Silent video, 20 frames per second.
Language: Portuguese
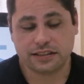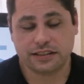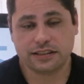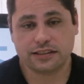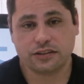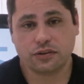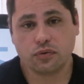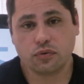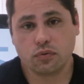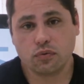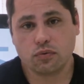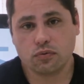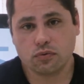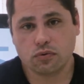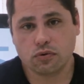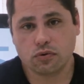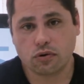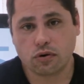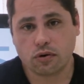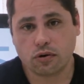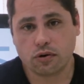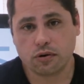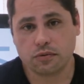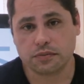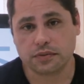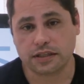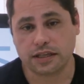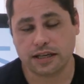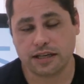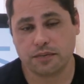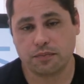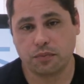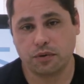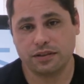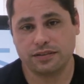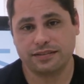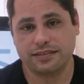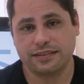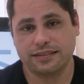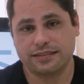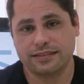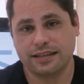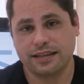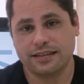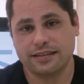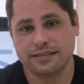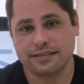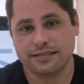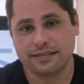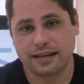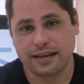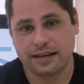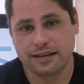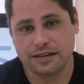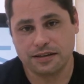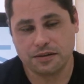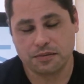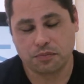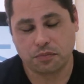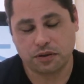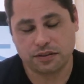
Então, com o Google Home, ele pode centralizar,